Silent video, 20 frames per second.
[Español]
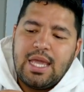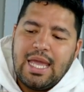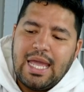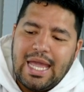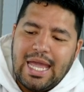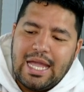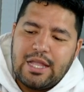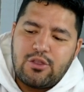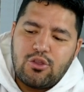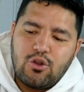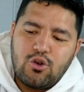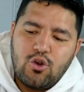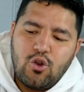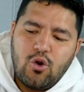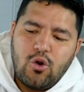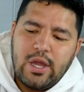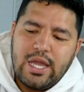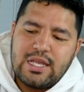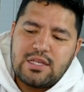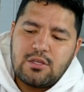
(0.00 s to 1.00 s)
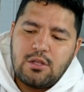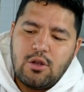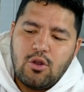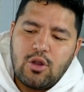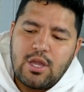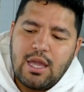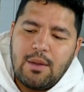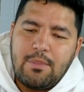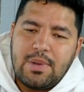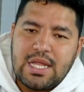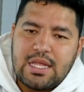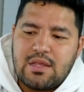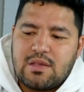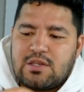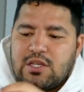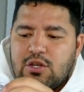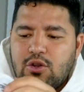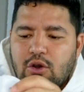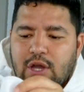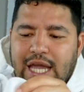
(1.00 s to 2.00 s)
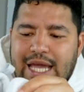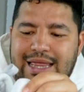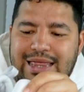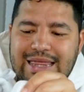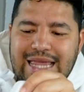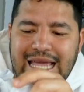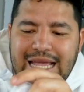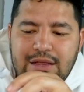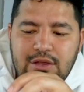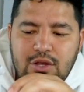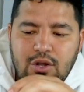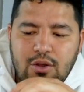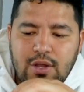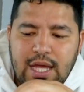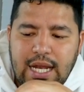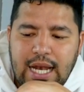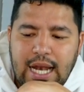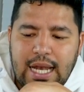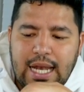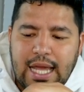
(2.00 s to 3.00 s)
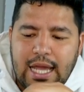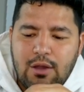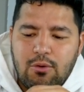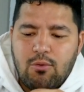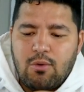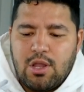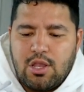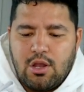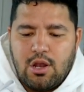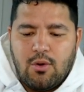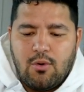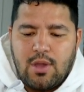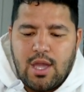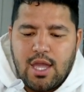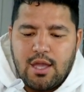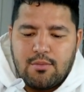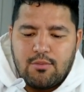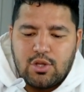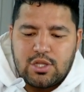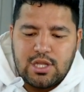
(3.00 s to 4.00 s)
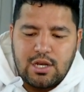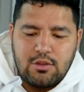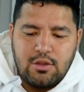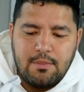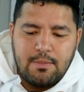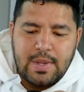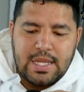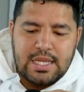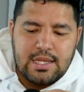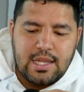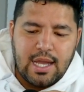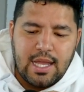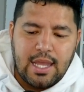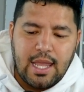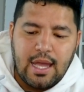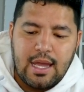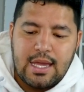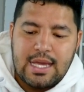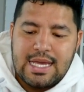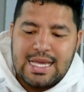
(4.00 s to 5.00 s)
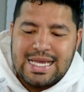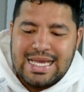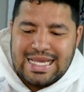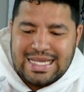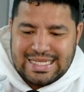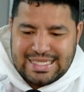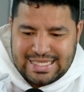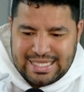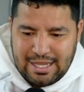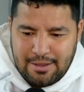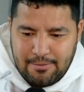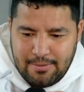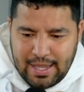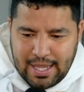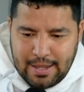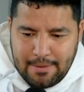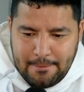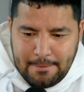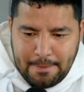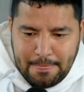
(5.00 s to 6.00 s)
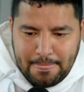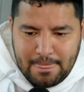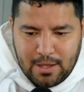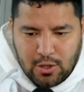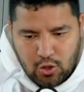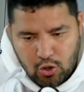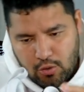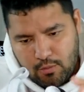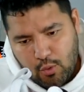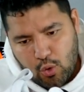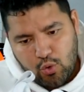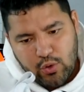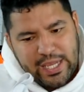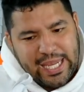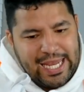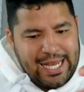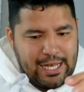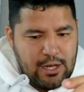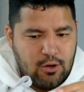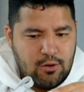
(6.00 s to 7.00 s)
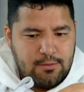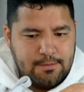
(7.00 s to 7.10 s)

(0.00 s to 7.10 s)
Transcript: esto no es lo que aprieta, sino que dentro de la lengua, yo lo voy a ir mostrando en pantalla, se ve como un hilo,